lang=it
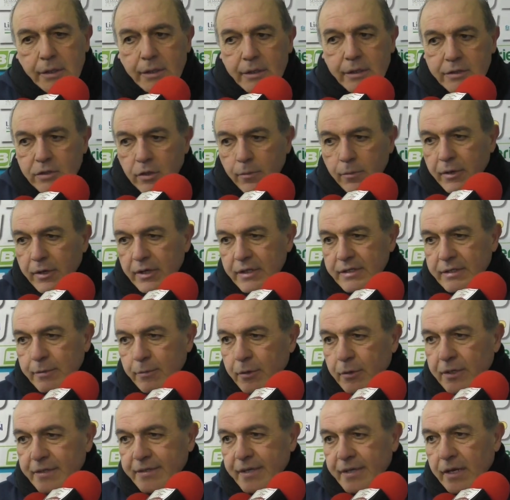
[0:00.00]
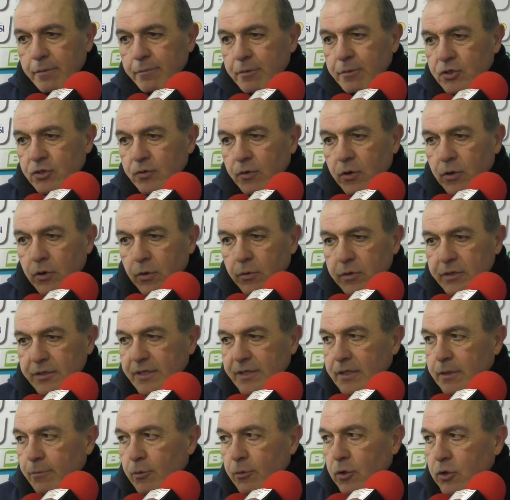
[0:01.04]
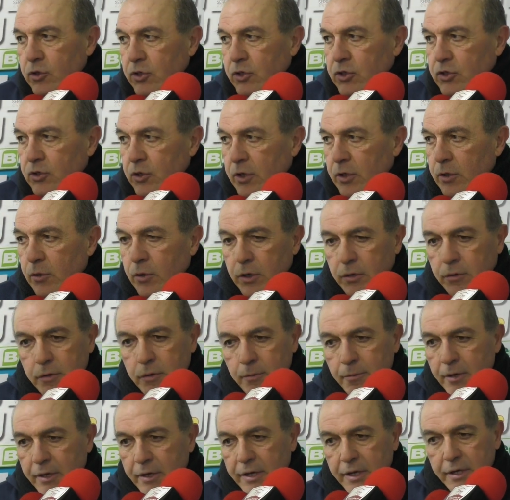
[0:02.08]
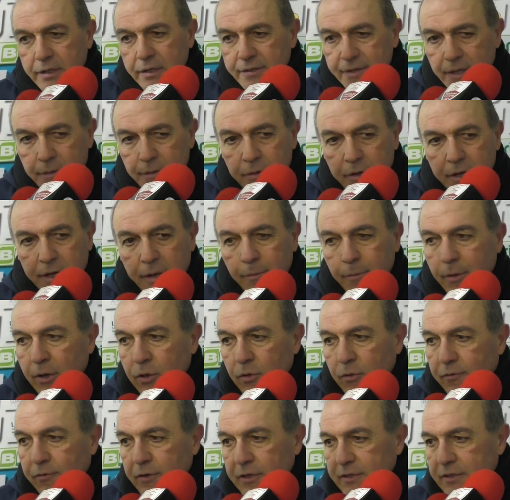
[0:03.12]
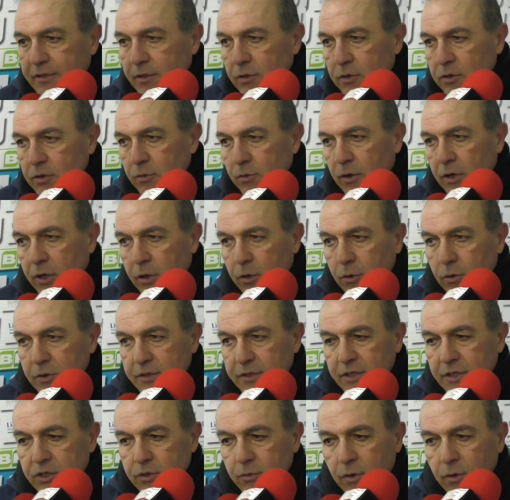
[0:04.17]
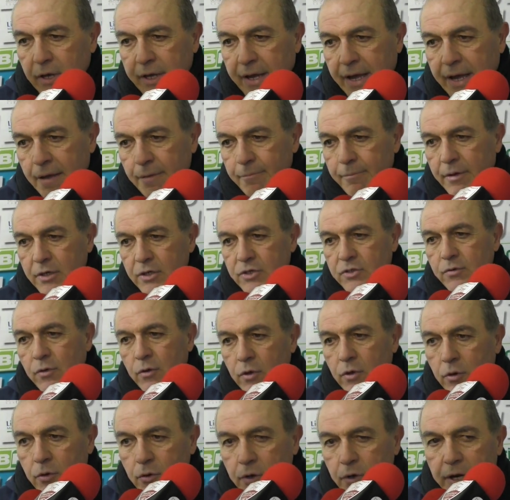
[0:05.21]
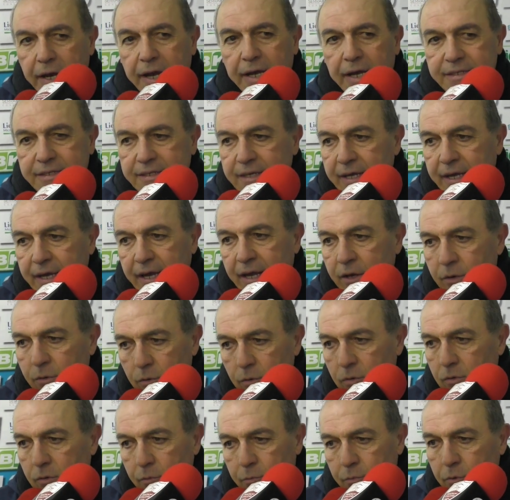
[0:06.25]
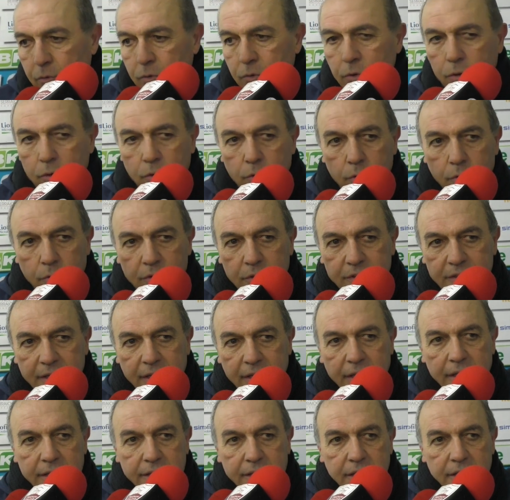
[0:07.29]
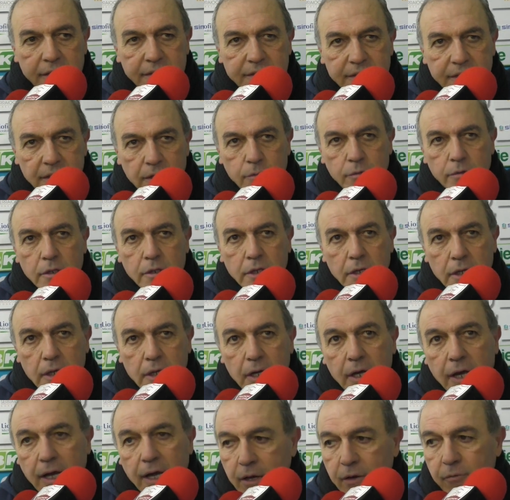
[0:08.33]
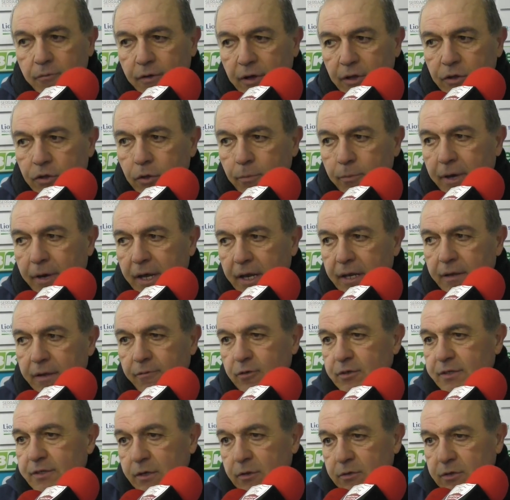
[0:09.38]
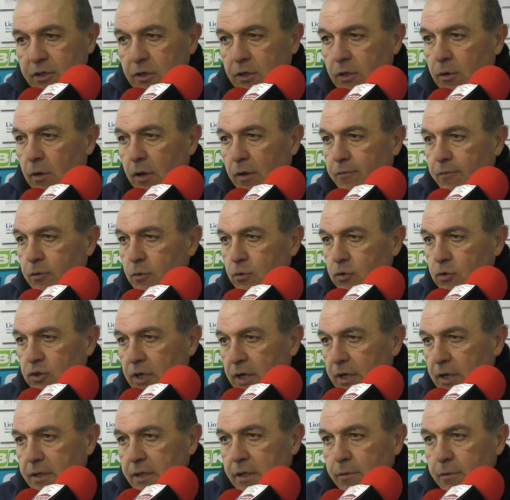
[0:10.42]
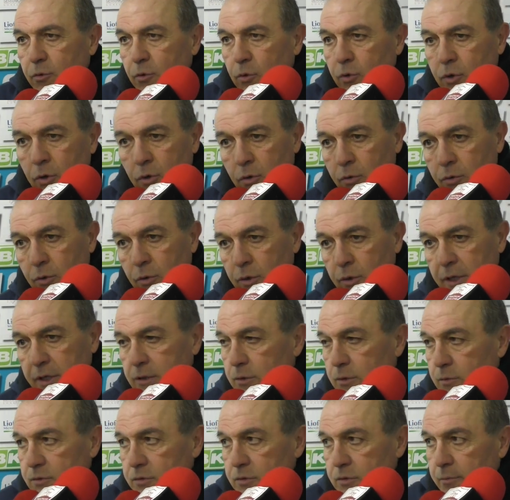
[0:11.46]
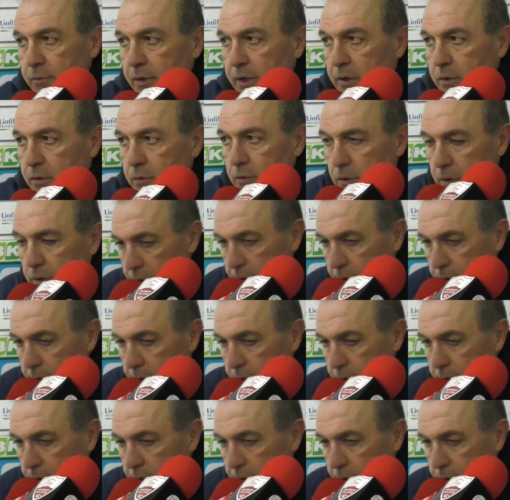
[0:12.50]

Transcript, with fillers: So benissimo che in Serie B ci vogliono questa tipologia di giocatori qui perché in Serie B in campionato fisico ci vuole corsa, ci vuole gamba, ci vogliono ragazzi che hanno appunto queste caratteristiche, quindi hanno fatto bene, forse hanno sentito la fiducia, di più io non gli ho detto, insomma, ecco.